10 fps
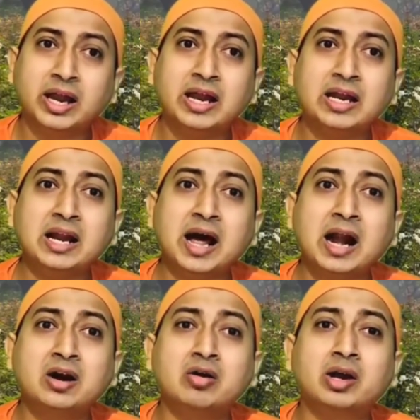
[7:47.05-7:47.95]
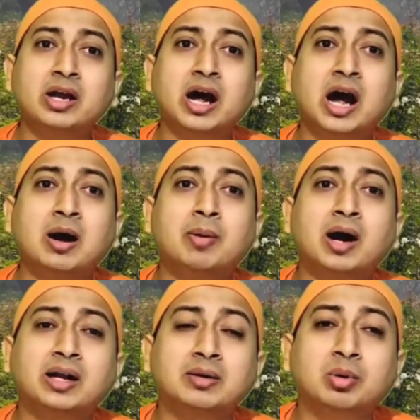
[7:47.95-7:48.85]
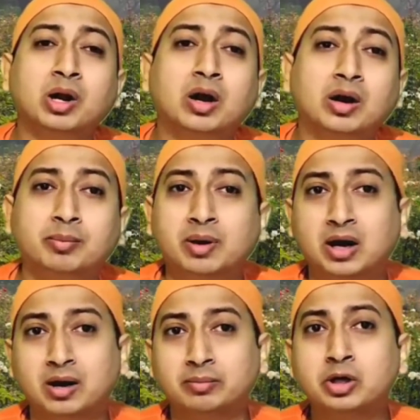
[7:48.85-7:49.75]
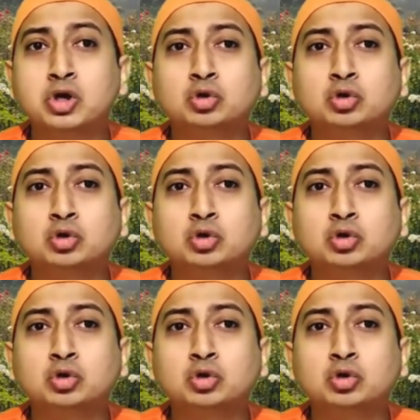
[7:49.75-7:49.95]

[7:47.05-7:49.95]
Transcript: এই লাল রঙের আভাকে বলা হয় ভাব